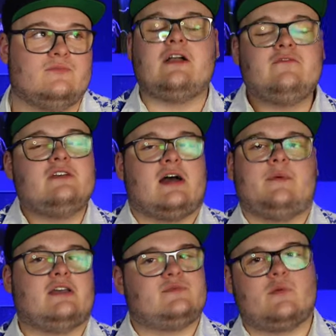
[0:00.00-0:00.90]
Fangen wir
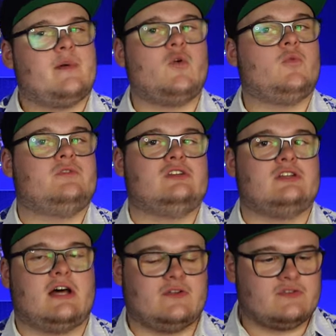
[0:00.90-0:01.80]
aber erstmal beim
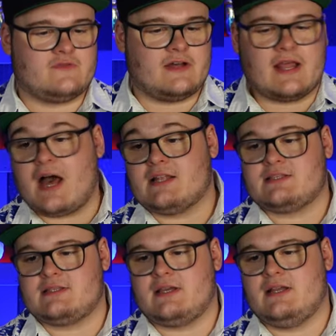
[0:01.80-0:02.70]
Optischen an und zwar der
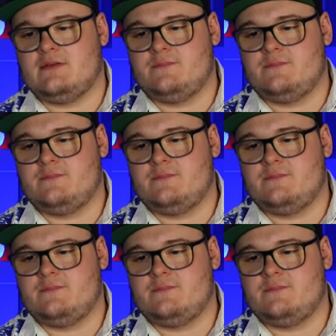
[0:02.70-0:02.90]
Artstyle,